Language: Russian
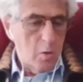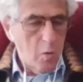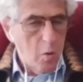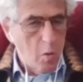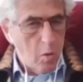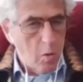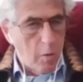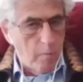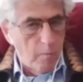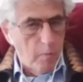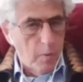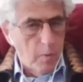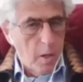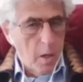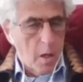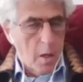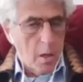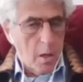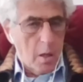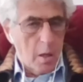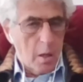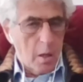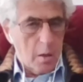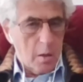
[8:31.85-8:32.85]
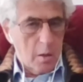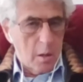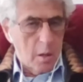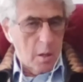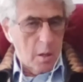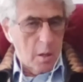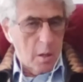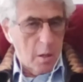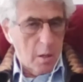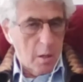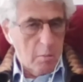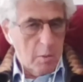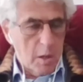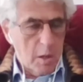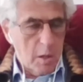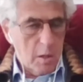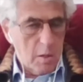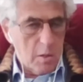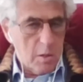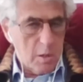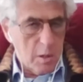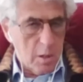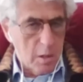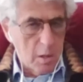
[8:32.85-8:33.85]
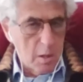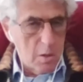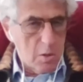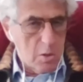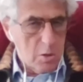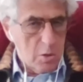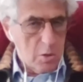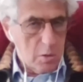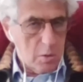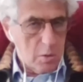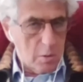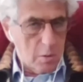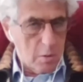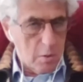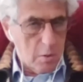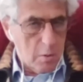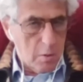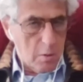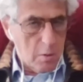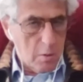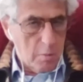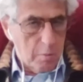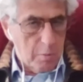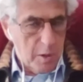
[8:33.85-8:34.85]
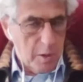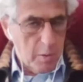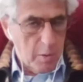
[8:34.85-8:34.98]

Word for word: Но когда Михаил Сергеевич, э,